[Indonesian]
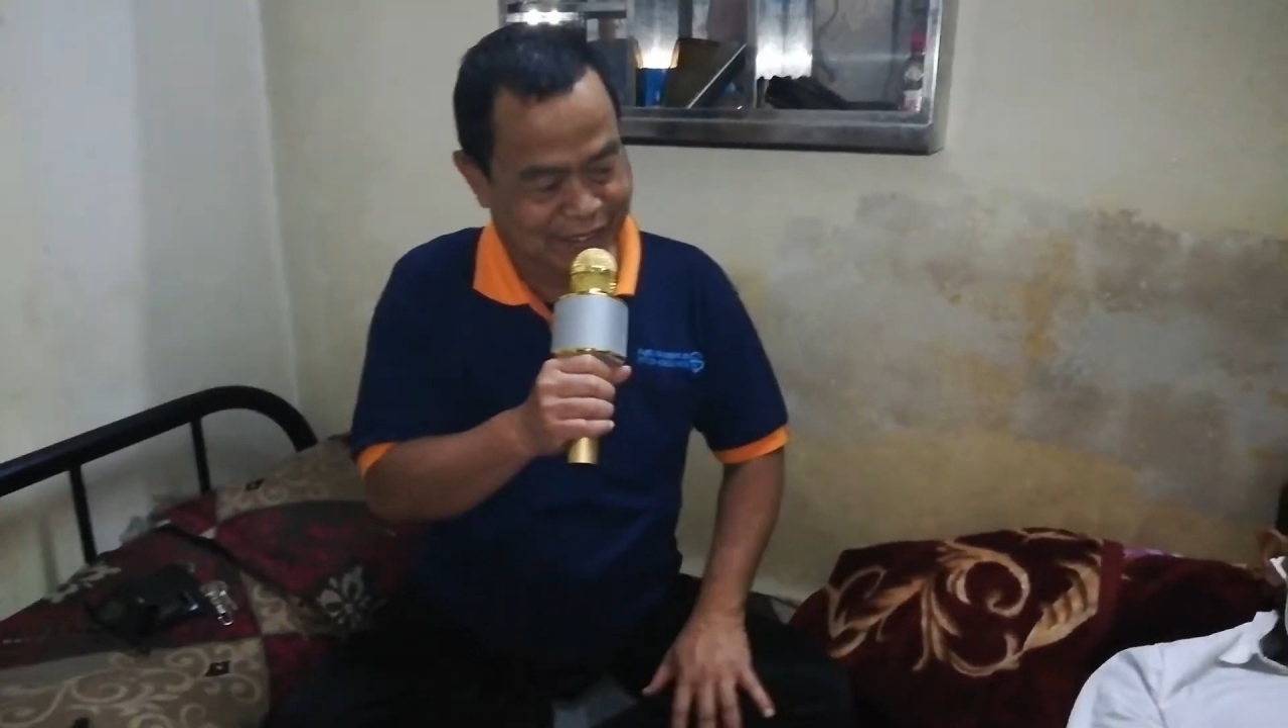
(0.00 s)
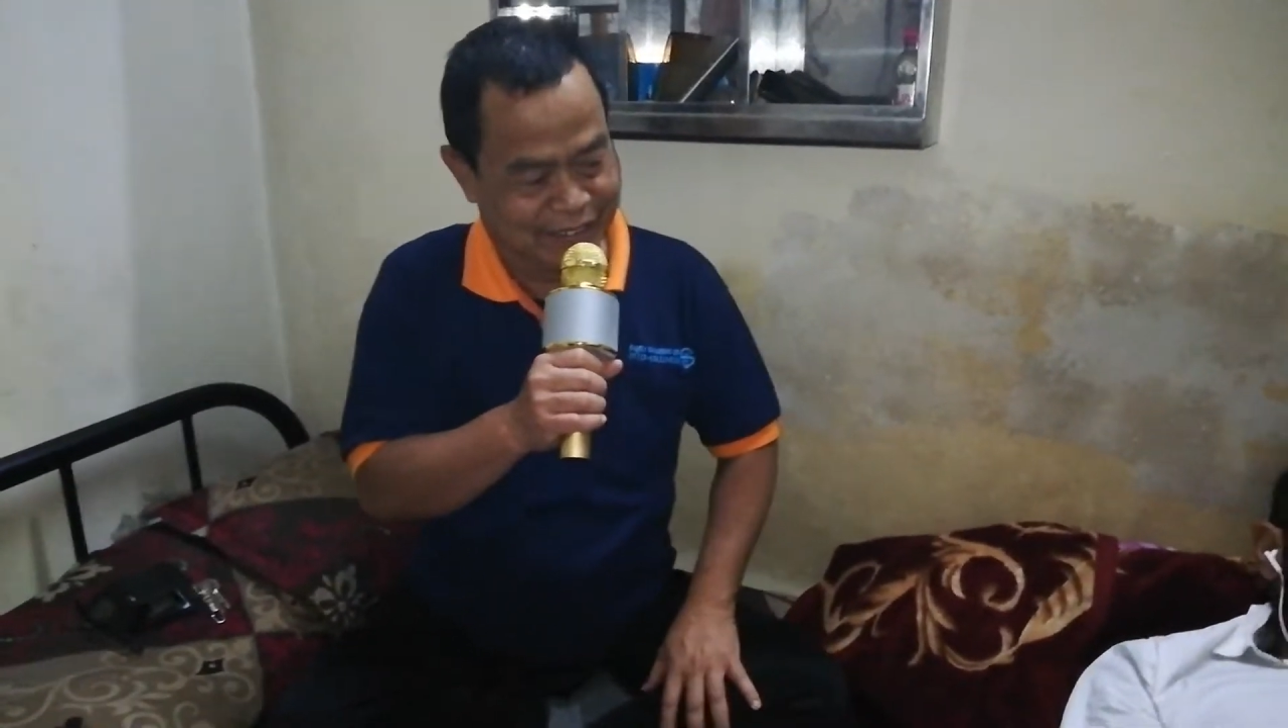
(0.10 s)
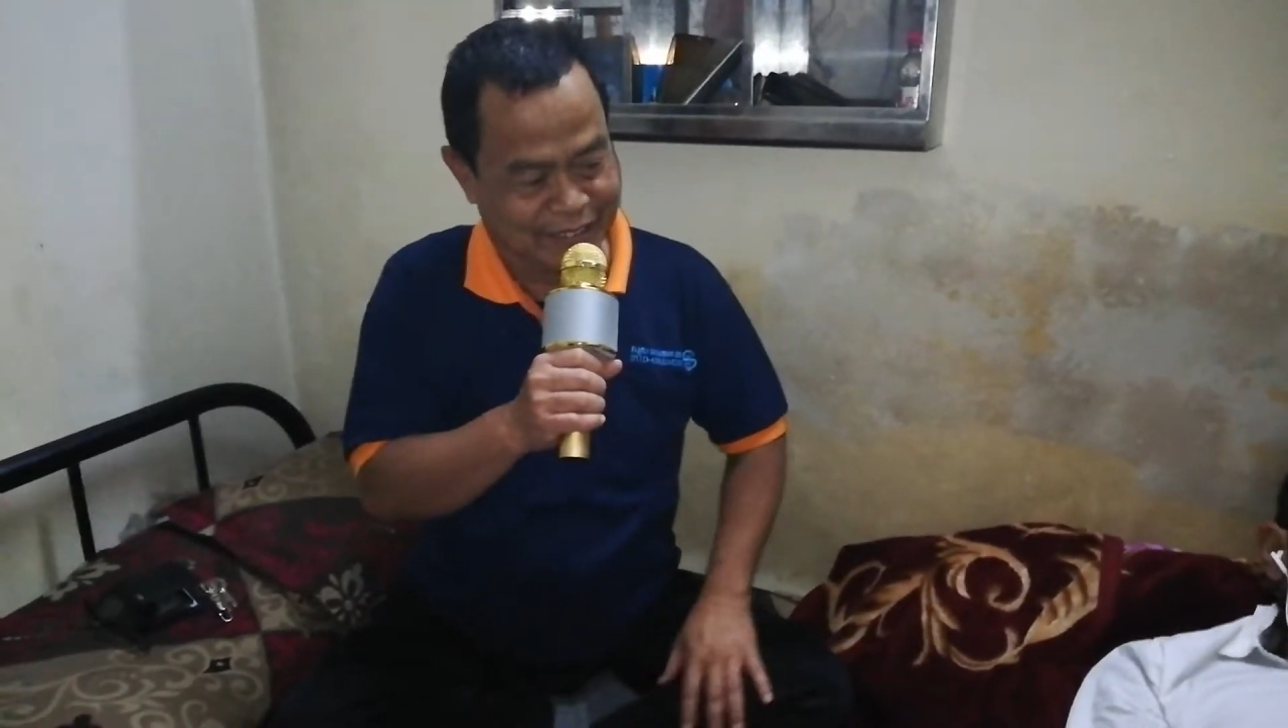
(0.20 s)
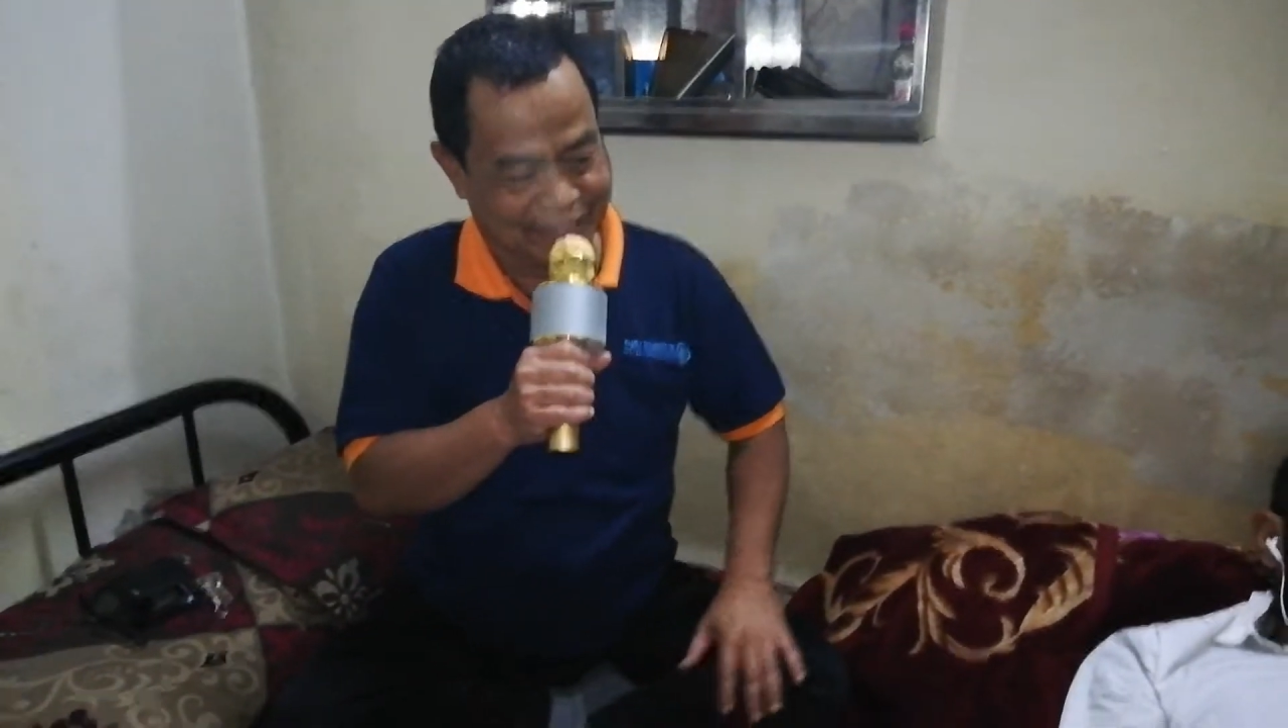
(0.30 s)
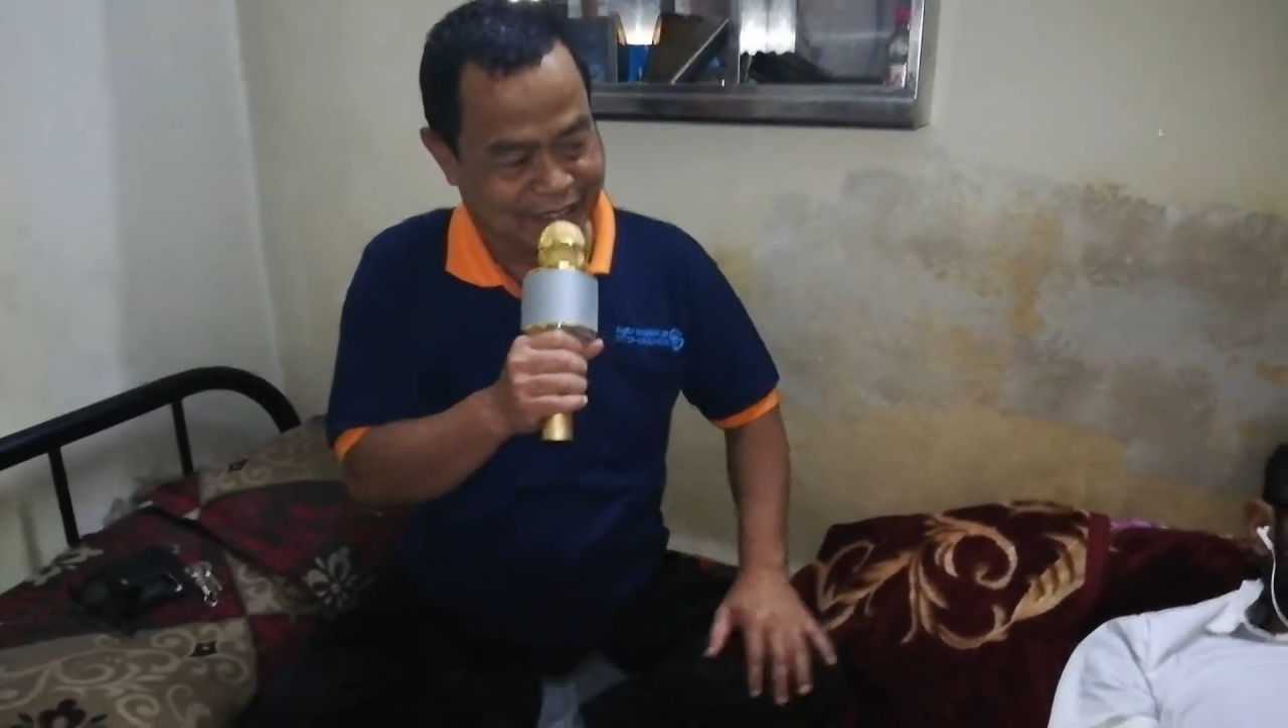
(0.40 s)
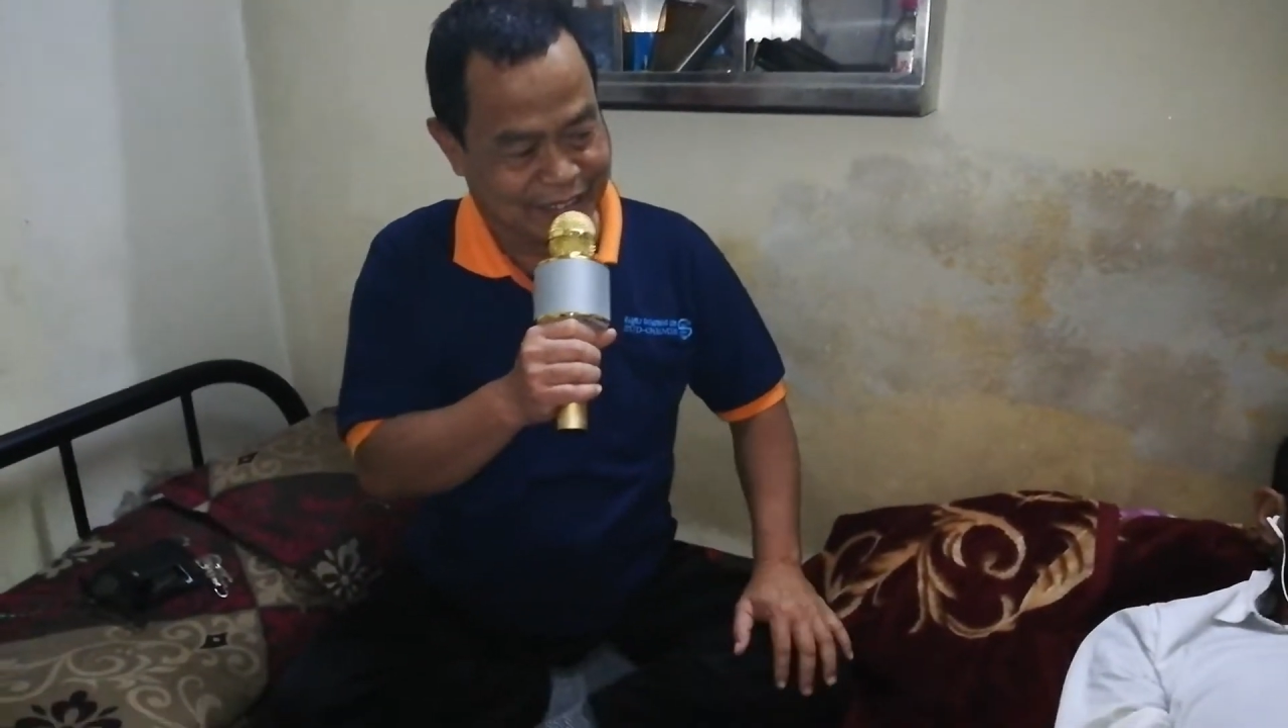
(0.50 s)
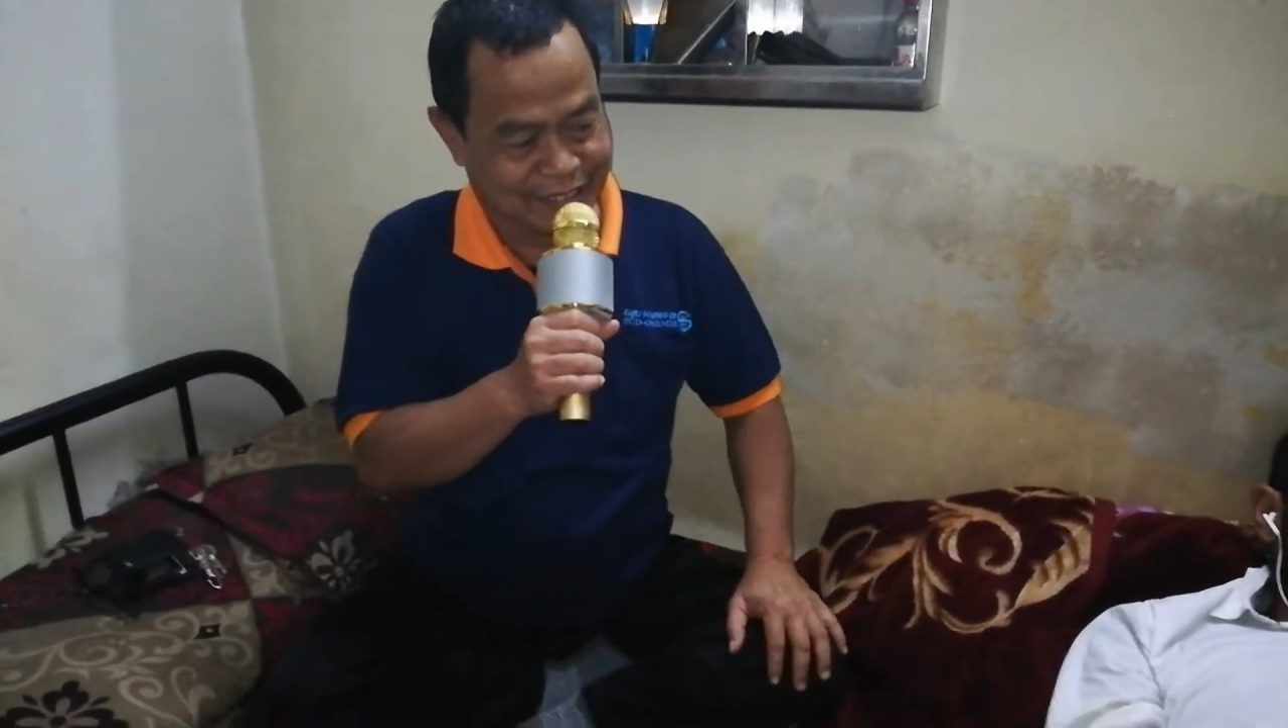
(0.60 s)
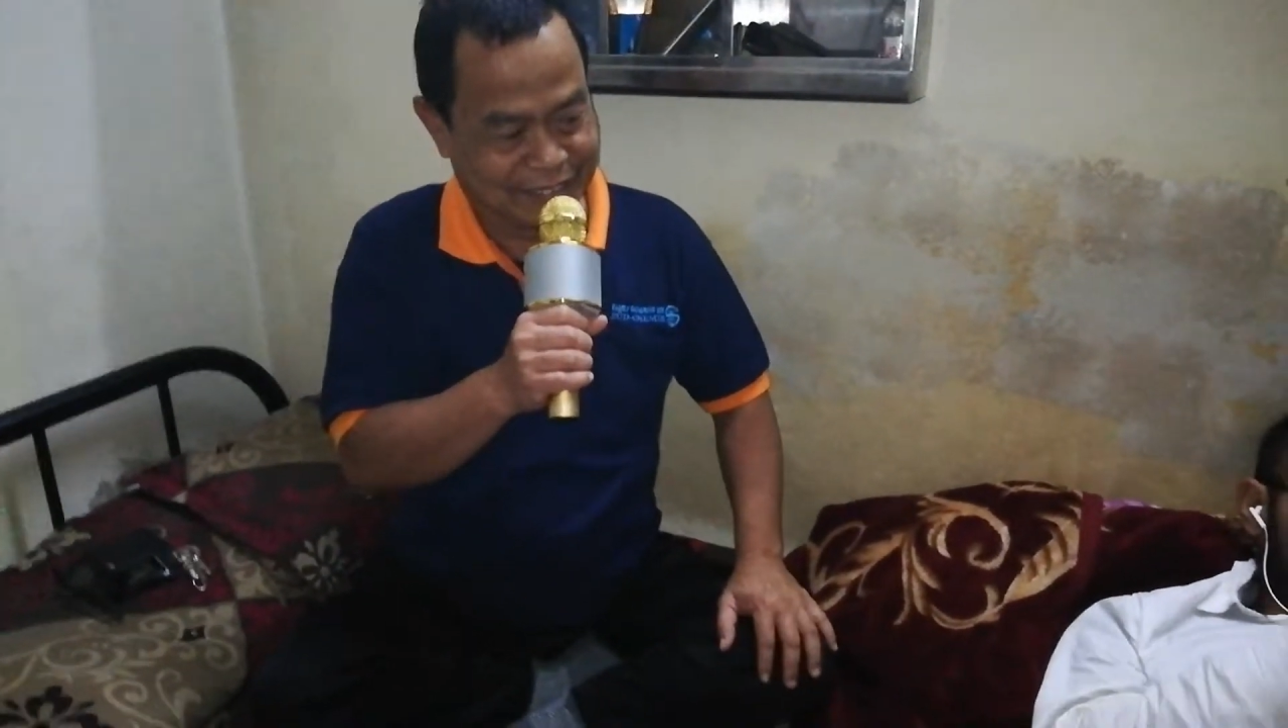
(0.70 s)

Eh,